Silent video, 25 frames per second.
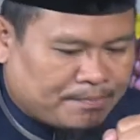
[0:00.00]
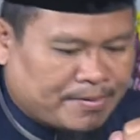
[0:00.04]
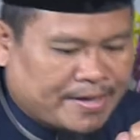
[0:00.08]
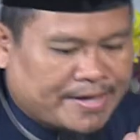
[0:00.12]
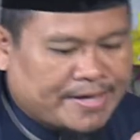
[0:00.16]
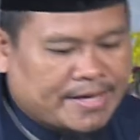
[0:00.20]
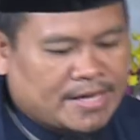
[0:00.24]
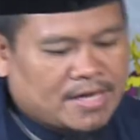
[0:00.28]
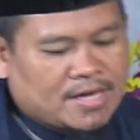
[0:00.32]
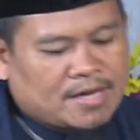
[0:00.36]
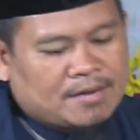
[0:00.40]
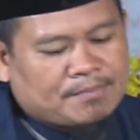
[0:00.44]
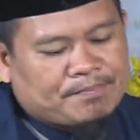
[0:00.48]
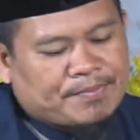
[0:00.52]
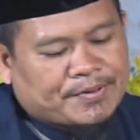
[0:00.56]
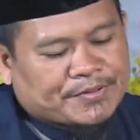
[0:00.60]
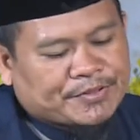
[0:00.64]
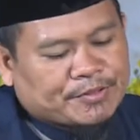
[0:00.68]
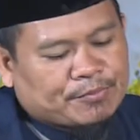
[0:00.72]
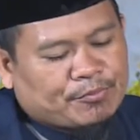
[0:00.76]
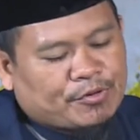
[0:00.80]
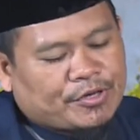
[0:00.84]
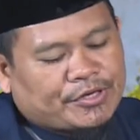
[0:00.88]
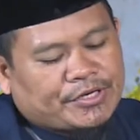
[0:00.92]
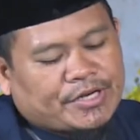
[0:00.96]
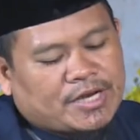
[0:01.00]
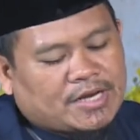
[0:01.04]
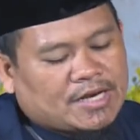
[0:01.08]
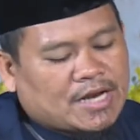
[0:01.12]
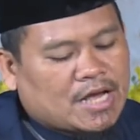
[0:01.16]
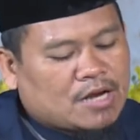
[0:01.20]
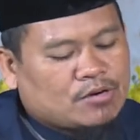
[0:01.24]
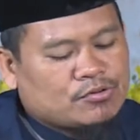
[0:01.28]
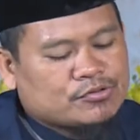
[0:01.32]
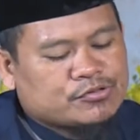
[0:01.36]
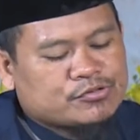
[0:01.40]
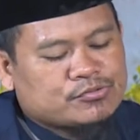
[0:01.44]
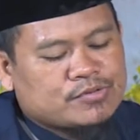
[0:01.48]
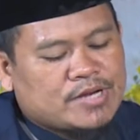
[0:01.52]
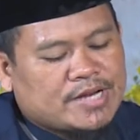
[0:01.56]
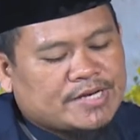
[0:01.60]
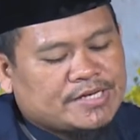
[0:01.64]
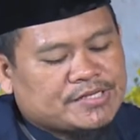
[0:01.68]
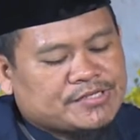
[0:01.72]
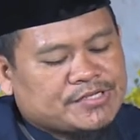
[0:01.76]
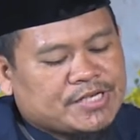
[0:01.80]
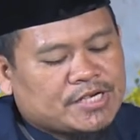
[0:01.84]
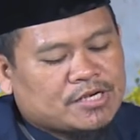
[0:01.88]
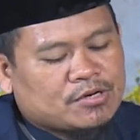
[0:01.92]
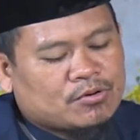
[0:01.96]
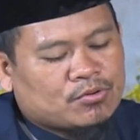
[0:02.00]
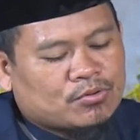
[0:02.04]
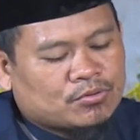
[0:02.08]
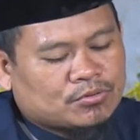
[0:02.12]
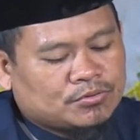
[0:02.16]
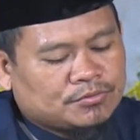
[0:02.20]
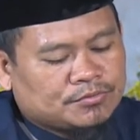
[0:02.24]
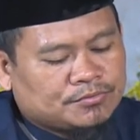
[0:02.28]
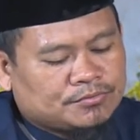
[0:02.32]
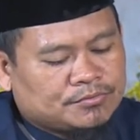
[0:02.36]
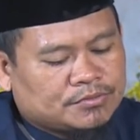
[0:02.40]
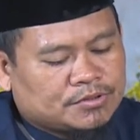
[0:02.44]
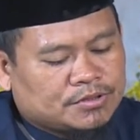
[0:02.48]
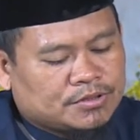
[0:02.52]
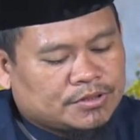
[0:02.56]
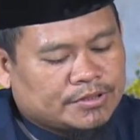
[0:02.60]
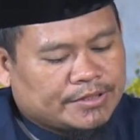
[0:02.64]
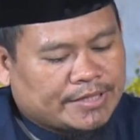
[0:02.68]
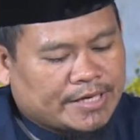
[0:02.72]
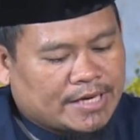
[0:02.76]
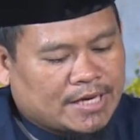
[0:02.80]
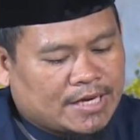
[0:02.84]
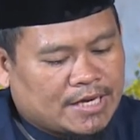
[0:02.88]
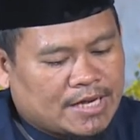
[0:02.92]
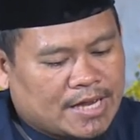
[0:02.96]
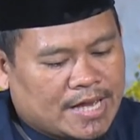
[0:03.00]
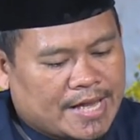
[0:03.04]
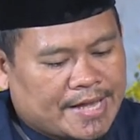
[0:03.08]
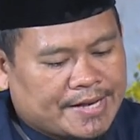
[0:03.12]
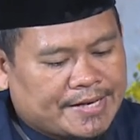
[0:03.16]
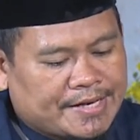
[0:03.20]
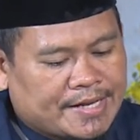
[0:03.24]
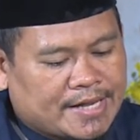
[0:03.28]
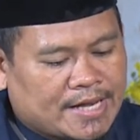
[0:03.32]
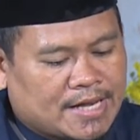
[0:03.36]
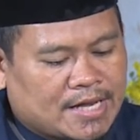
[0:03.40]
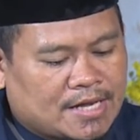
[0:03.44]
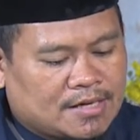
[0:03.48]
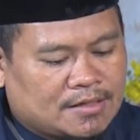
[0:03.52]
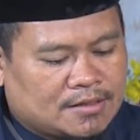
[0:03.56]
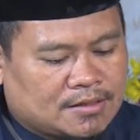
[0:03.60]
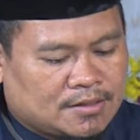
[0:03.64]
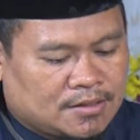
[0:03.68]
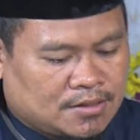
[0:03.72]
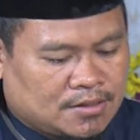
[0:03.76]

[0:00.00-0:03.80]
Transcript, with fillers: Pada pertemuan yang lalu sudah disinggung ya, ada